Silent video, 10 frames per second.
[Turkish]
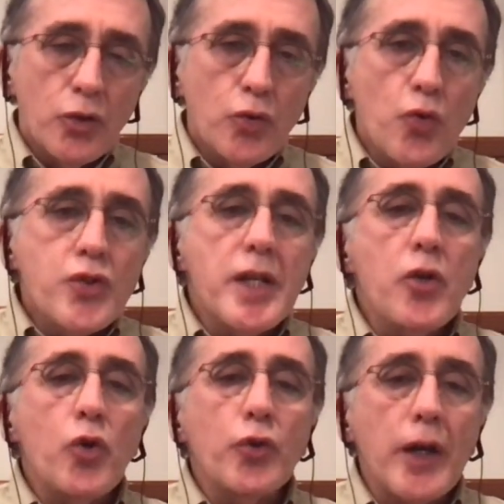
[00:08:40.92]

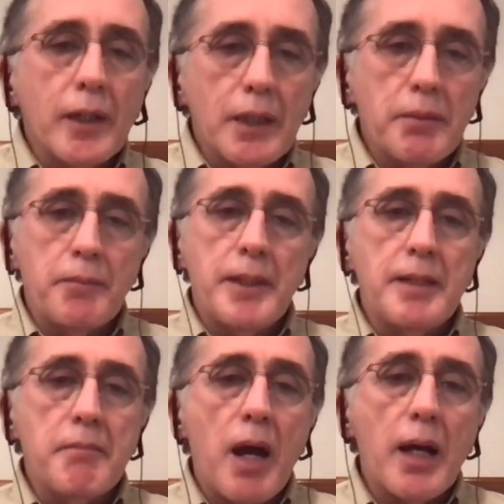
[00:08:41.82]
düzene odaklı bir
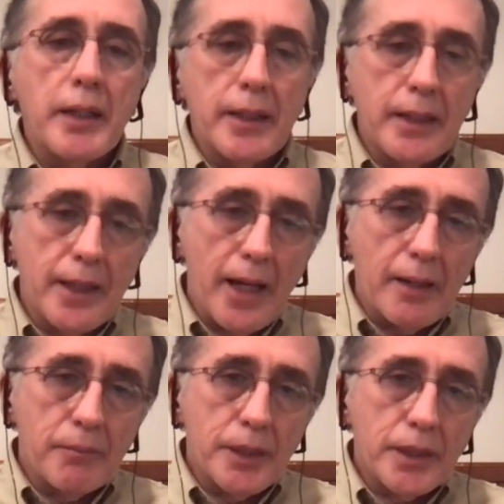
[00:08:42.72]
bilim haline
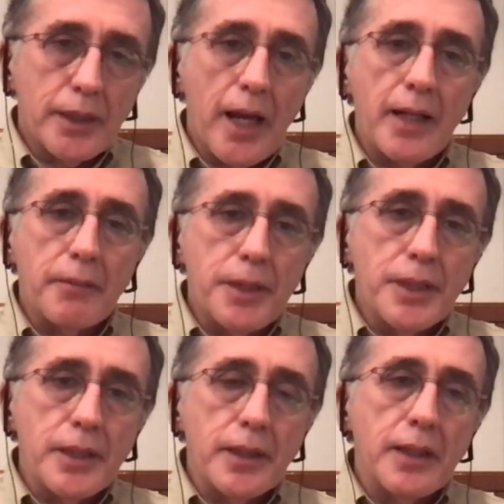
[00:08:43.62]
gelmişti. Yani bir
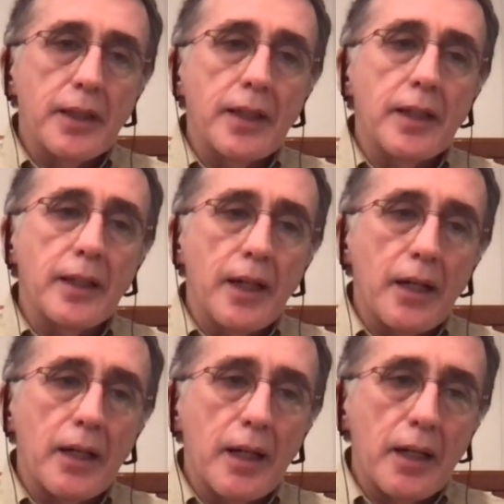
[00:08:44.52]
şekilde
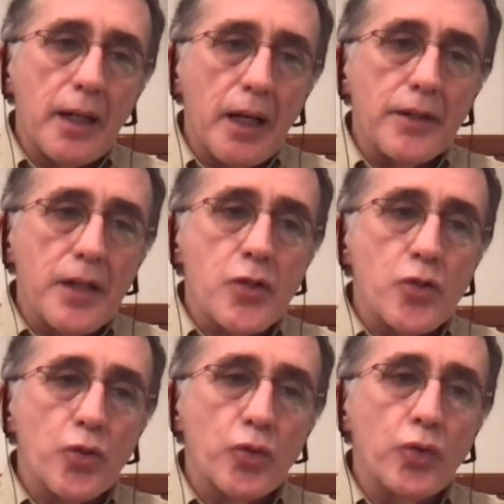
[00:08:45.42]
ana
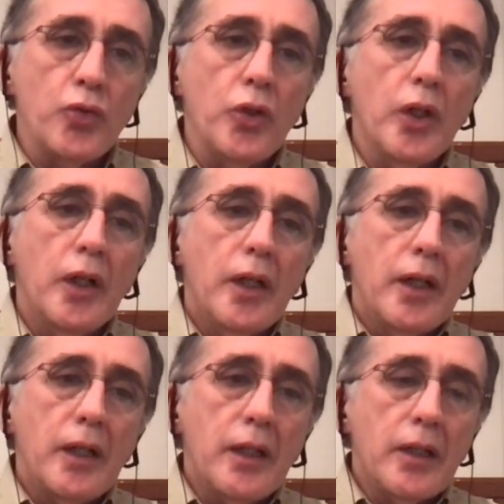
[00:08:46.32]
sorun
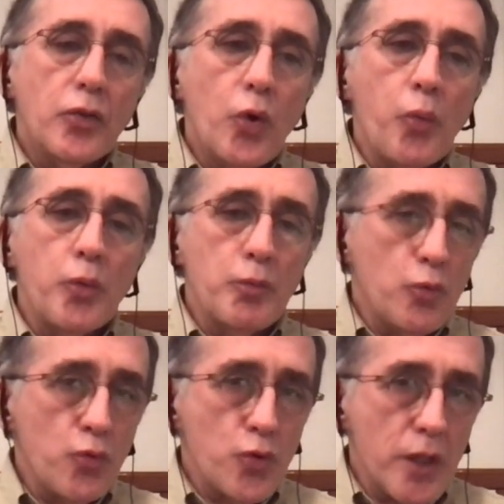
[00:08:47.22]
e,
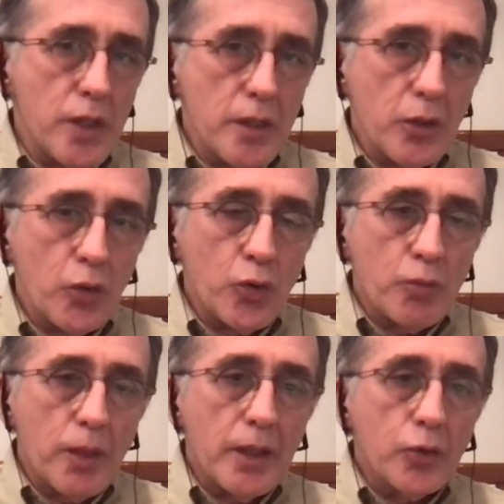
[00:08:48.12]
toplumun düzenini
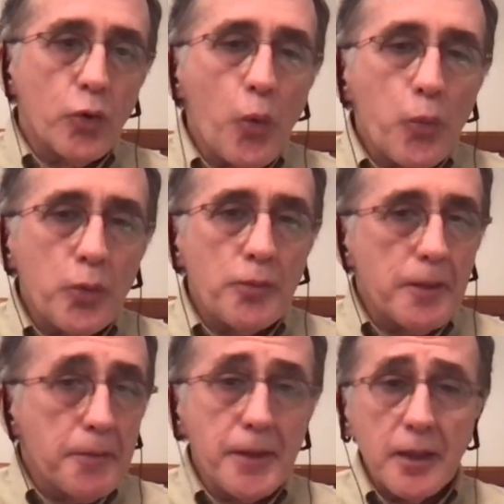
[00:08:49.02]
korumak.
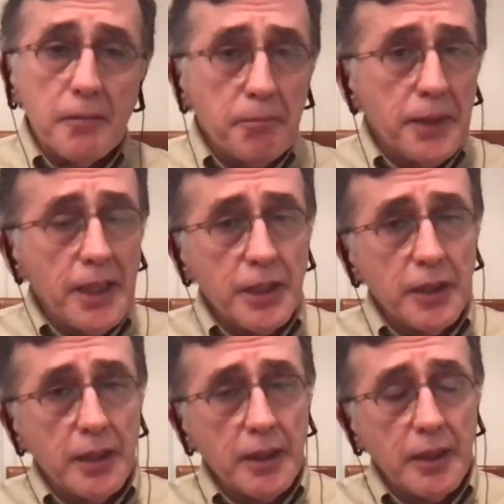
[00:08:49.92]
Toplumda bir takım de,
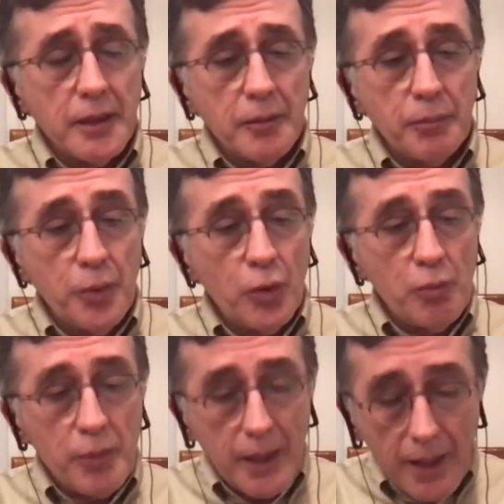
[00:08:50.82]
e,
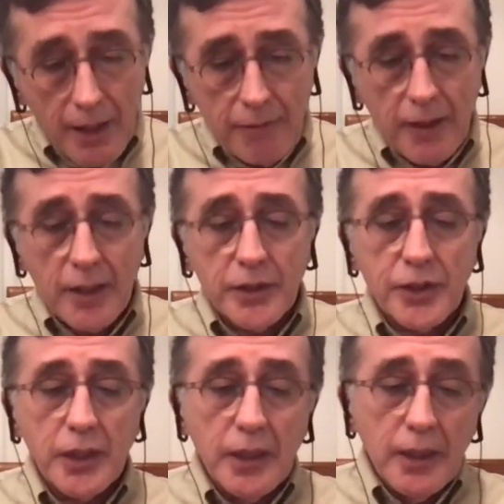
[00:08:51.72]
bölünmeler
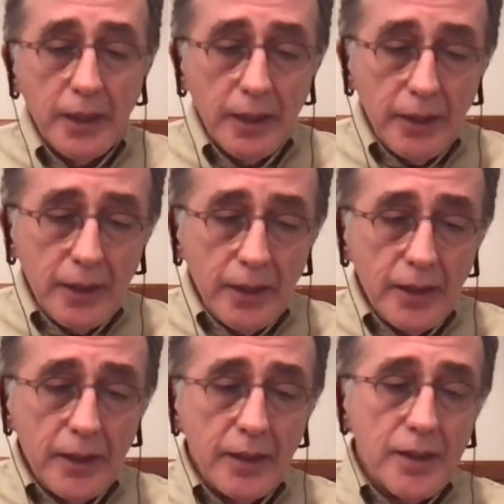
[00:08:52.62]
var.
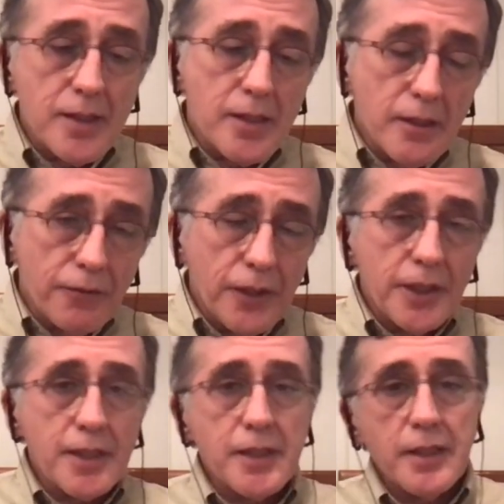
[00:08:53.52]
E, sınıf
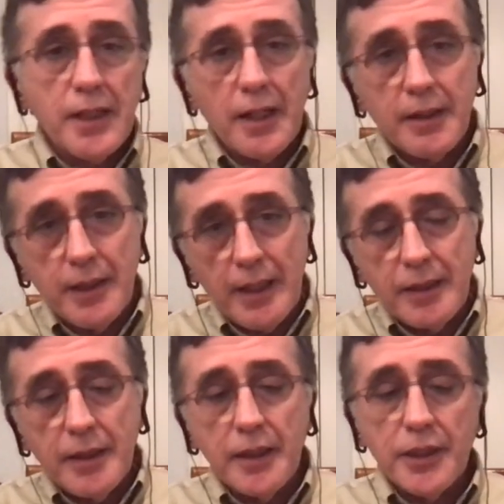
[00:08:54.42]
açısından,
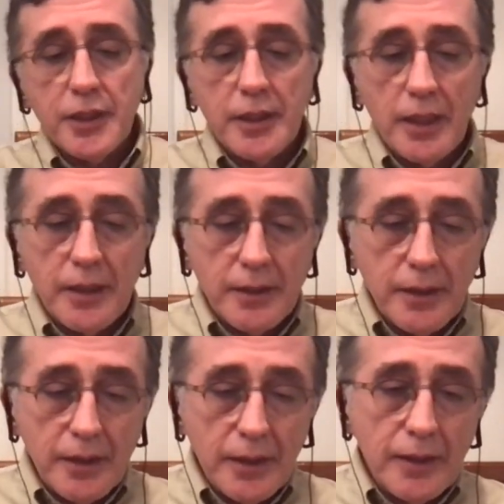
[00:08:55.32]
etnik
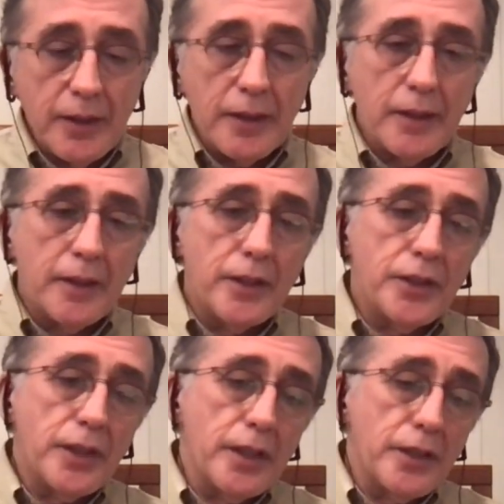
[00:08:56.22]
açıdan, e,
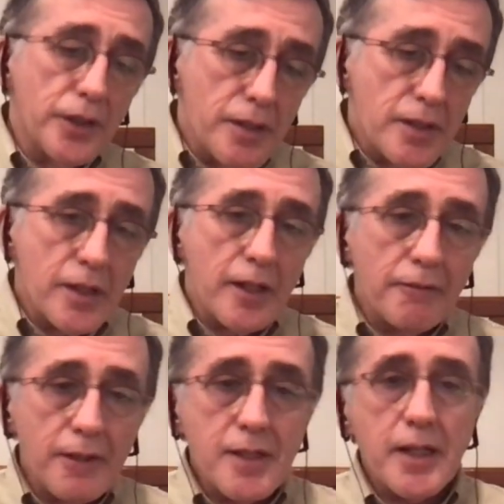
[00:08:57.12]
işte
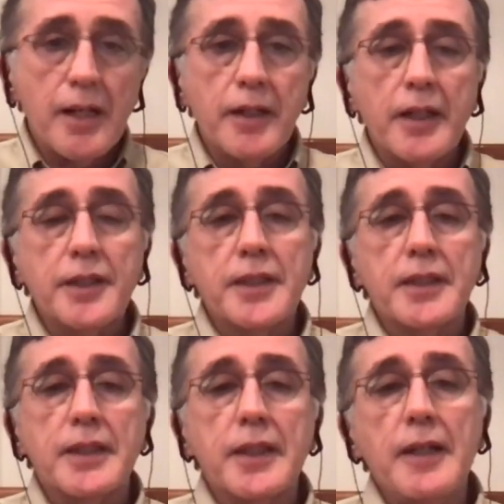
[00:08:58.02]
cinsiyet vesaire
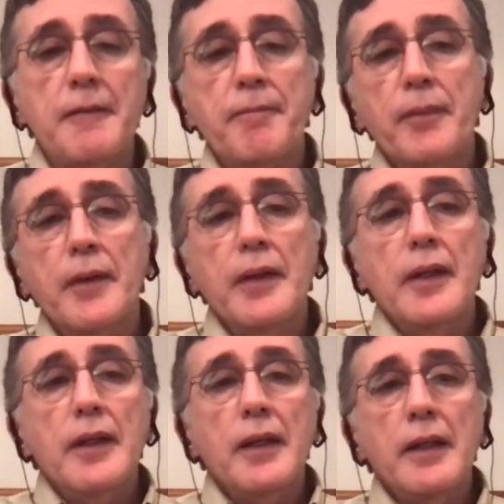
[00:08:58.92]
açısından.
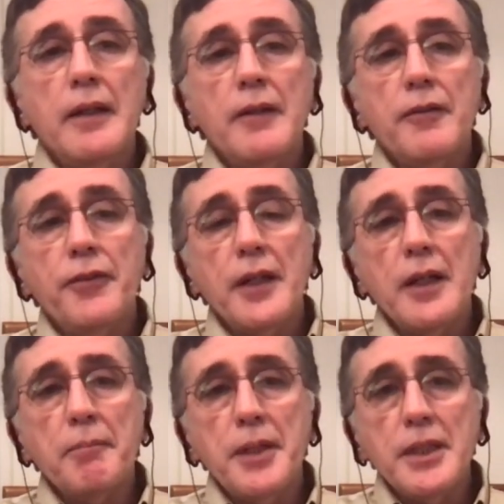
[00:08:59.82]
E,
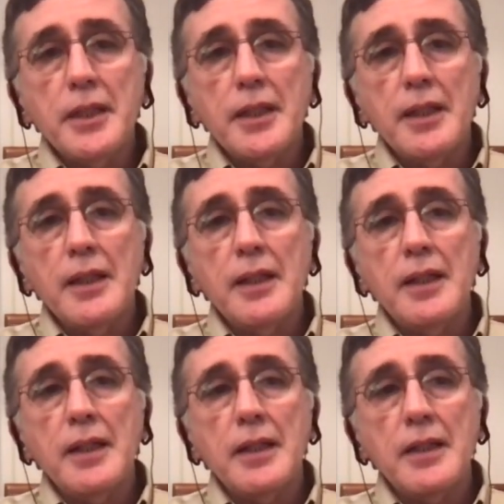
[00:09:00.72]
fakat bir
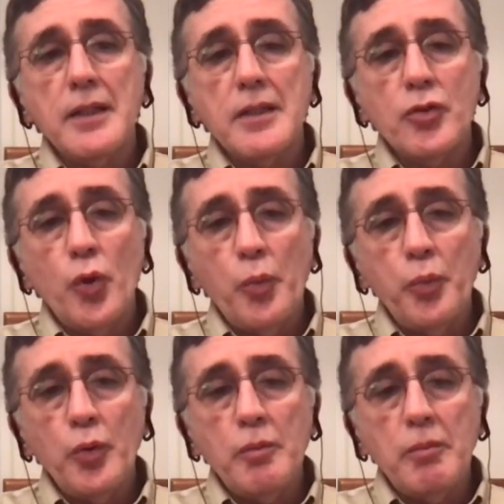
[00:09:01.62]
şekilde
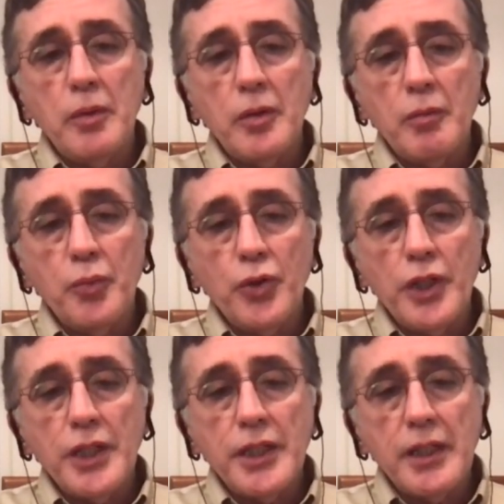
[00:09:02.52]
toplum bu
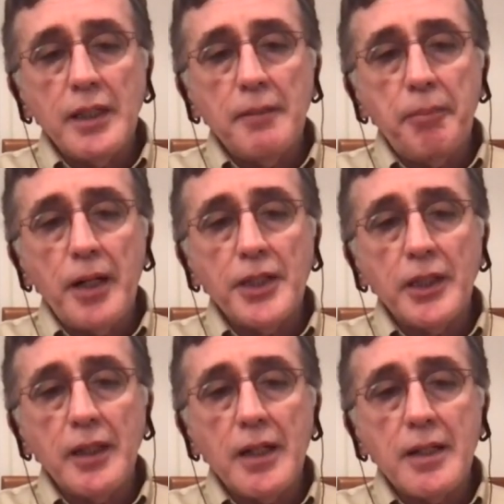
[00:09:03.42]
çeşitli parçalar